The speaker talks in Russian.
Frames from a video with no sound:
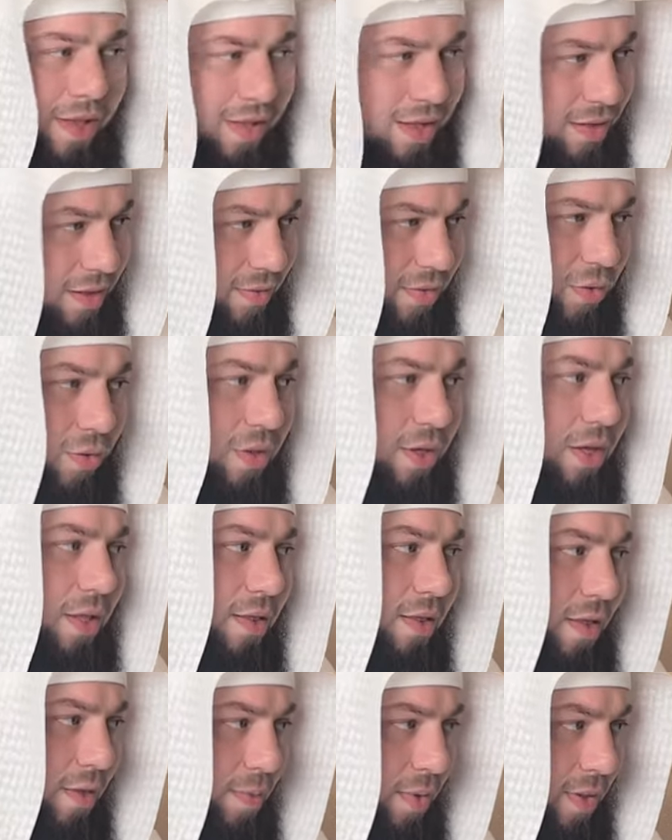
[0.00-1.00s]
Это все
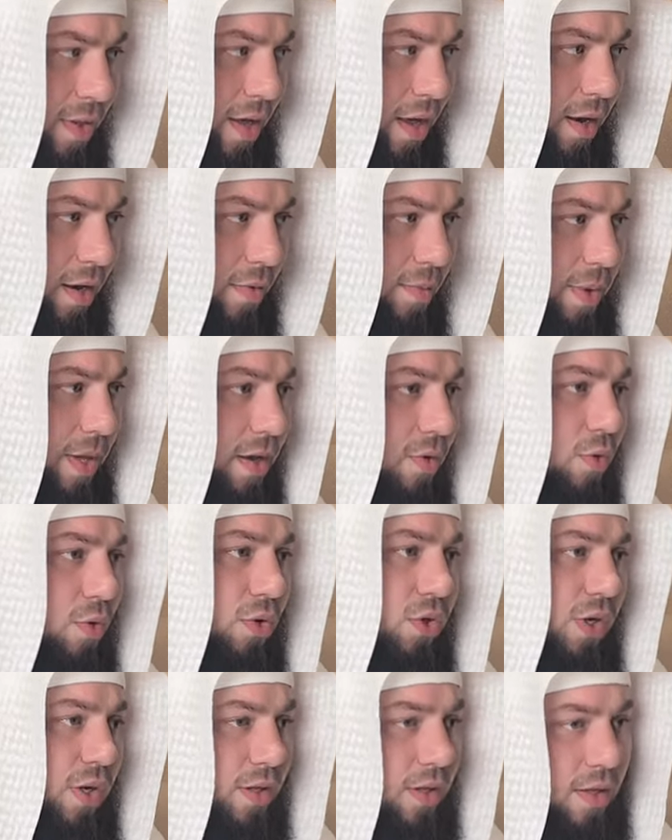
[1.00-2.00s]
делается специально. В первую
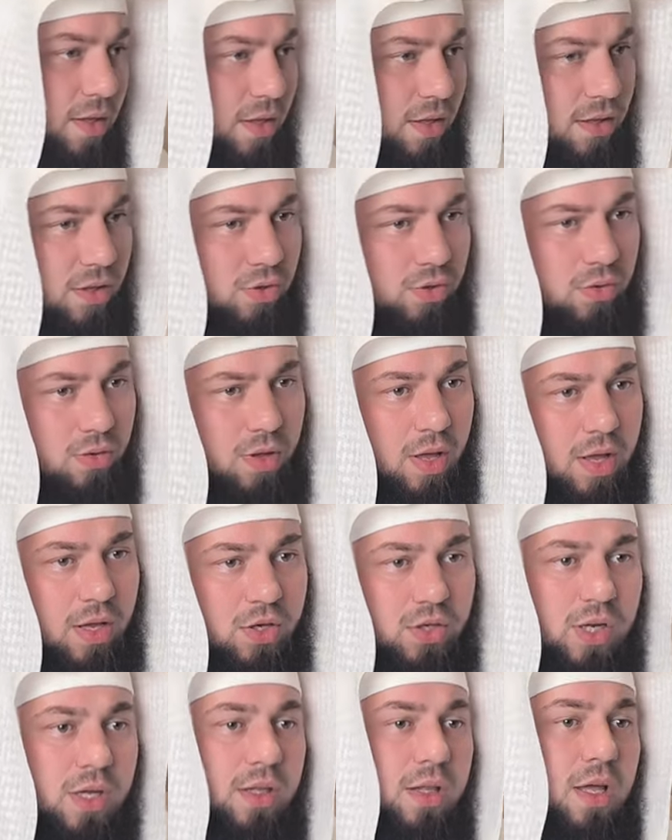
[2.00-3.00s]
очередь это делает делает что?
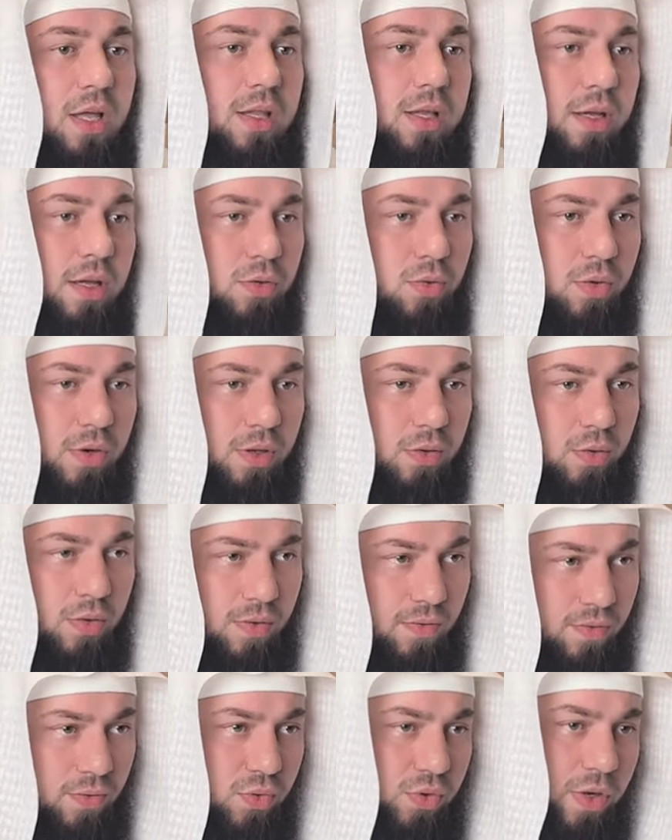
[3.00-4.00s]
Шайтаны, которые то есть,
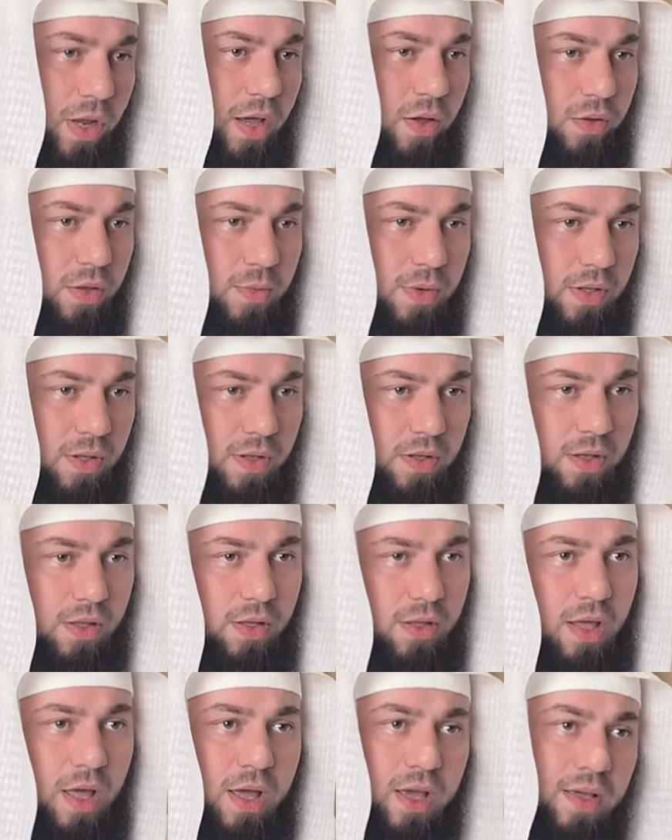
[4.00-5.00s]
внушают им это
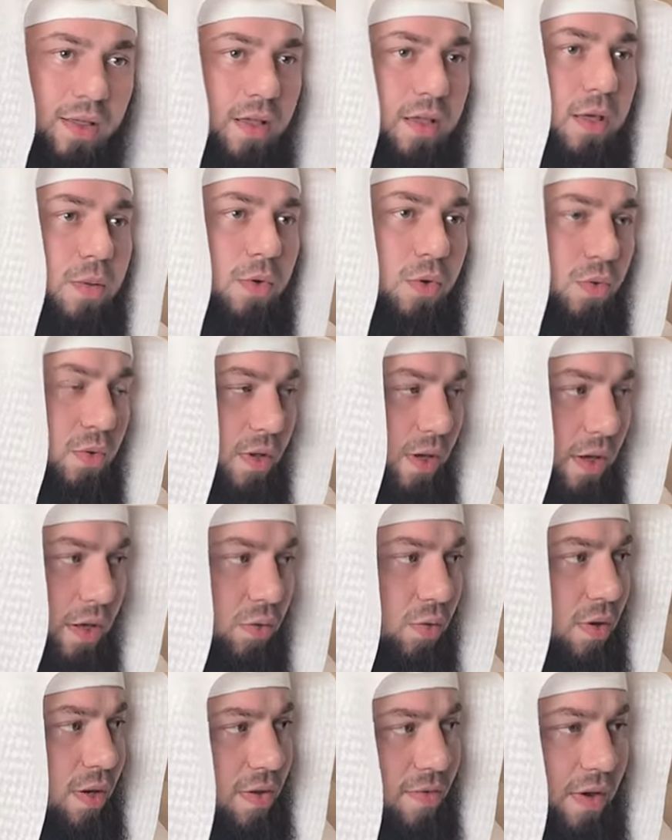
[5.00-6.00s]
делать, и затем люди,
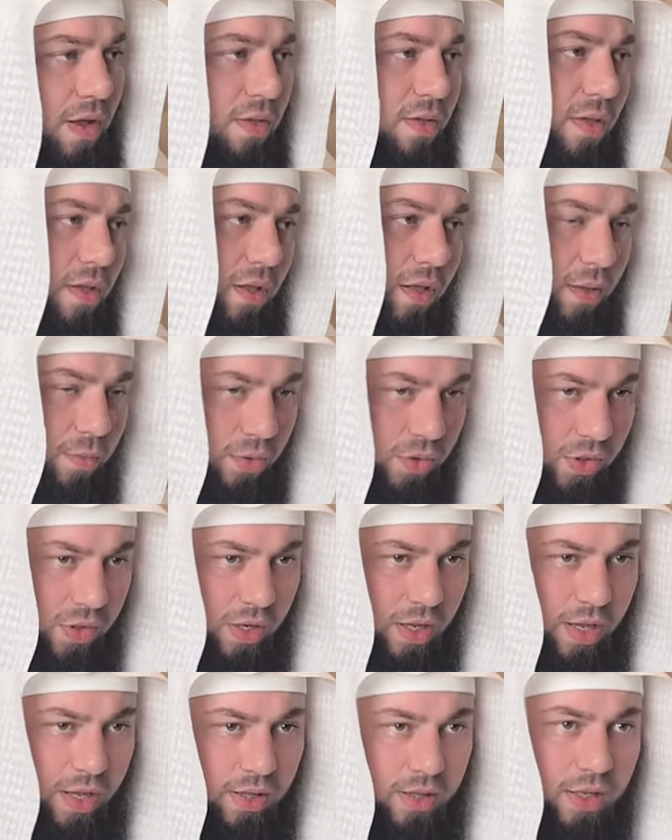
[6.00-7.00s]
которые являются такими же,
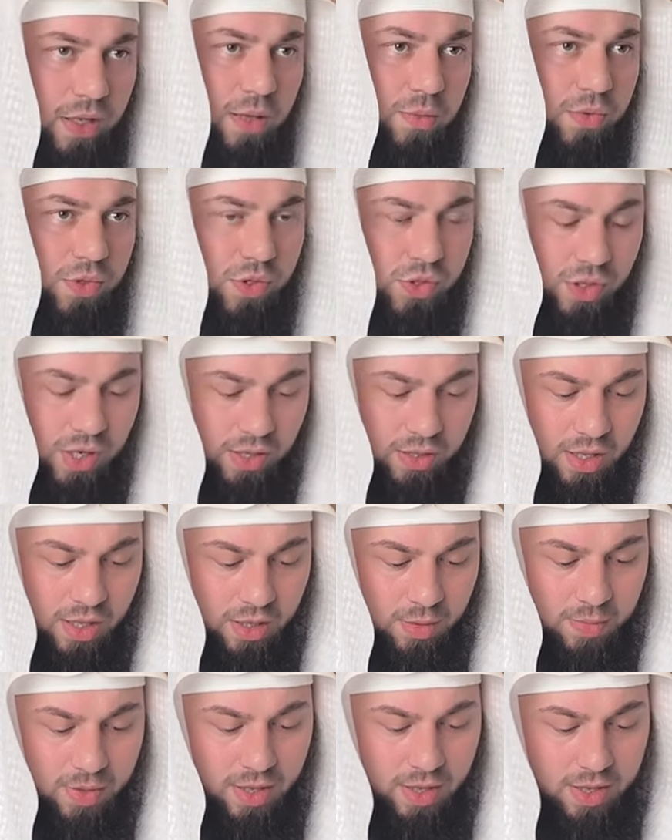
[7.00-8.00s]
такими же
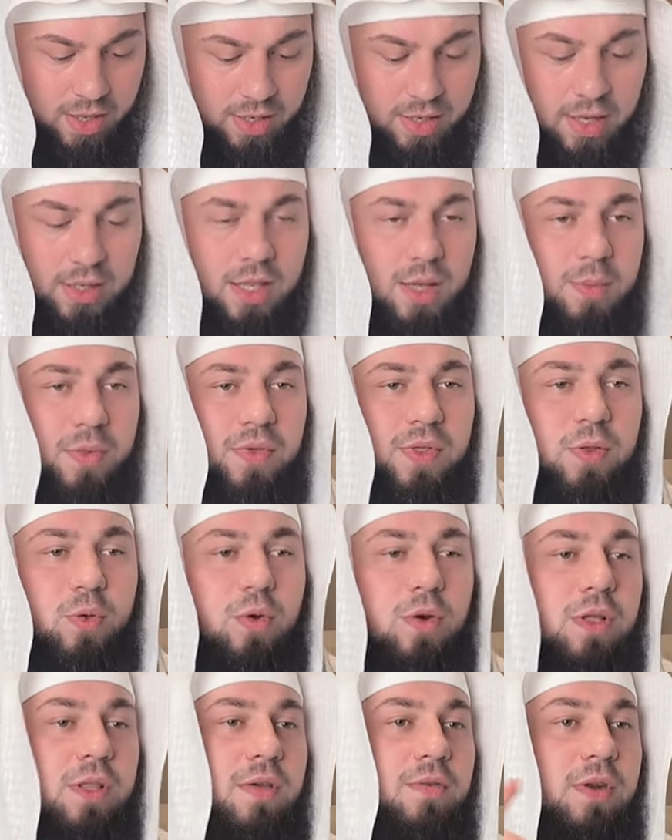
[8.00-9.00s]
шайтанами. И когда мы
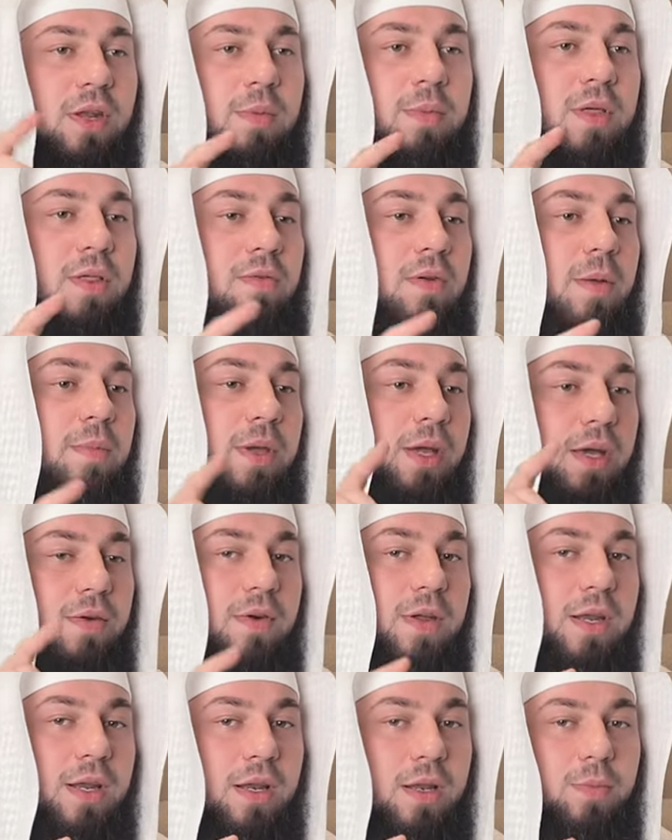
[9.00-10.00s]
все это время с вами
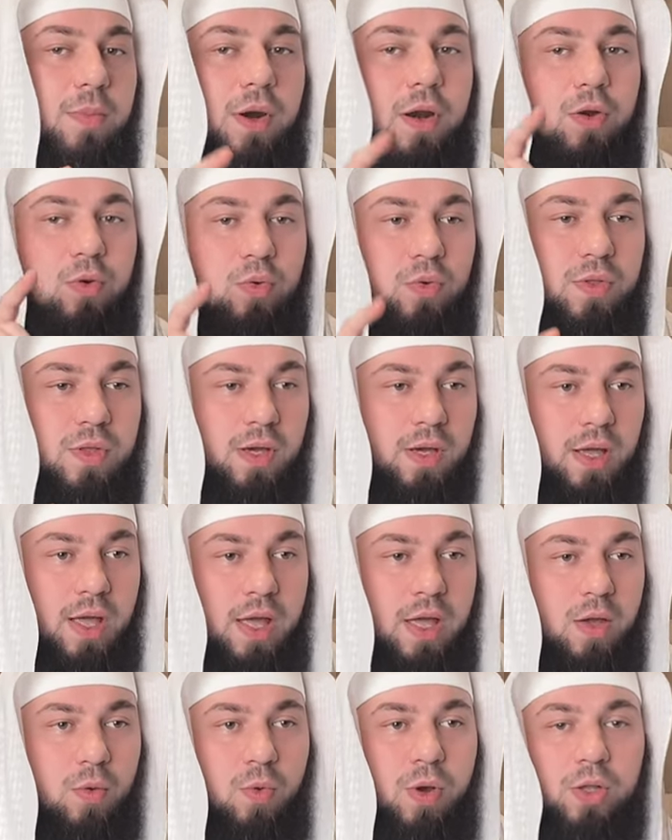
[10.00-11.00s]
говорили про людях,
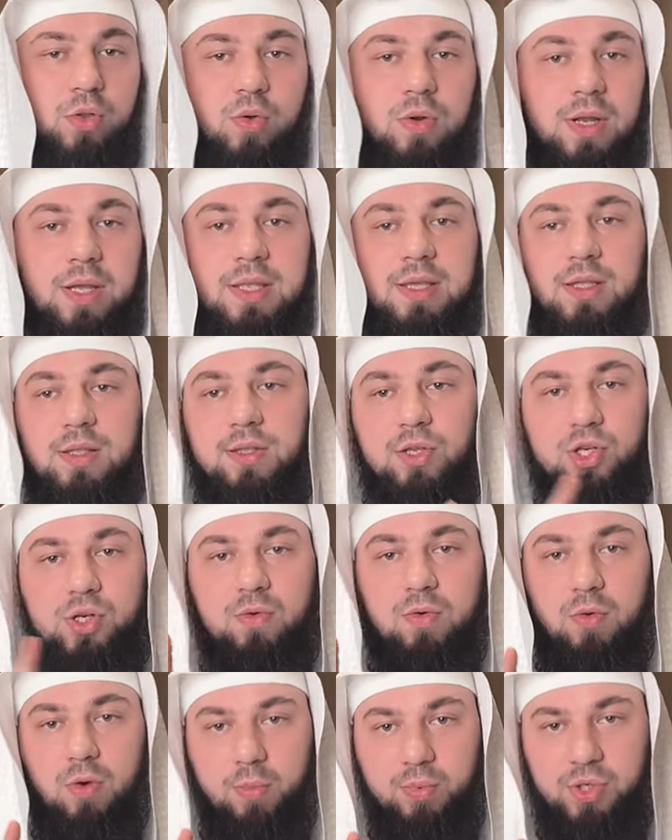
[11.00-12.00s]
у которых нет
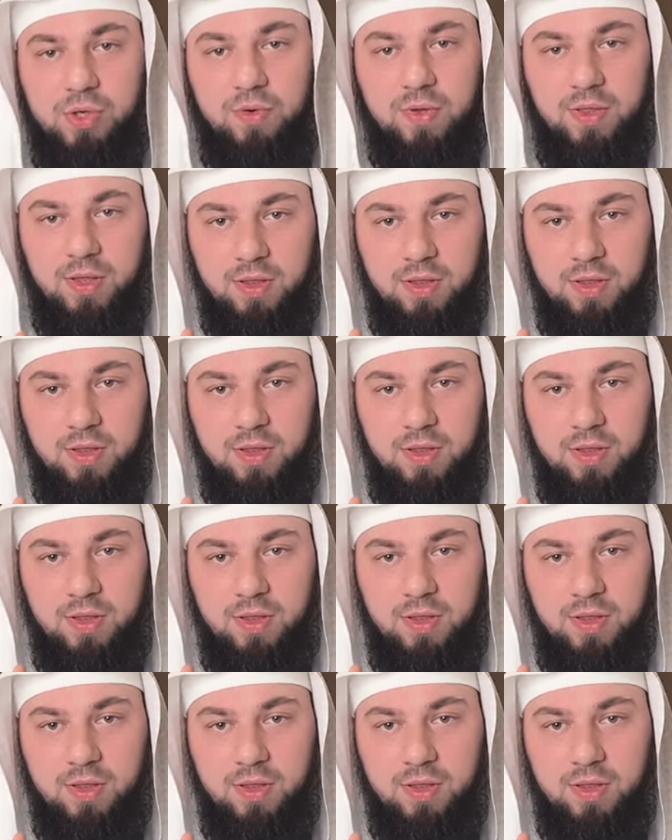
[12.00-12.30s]
ничего общего с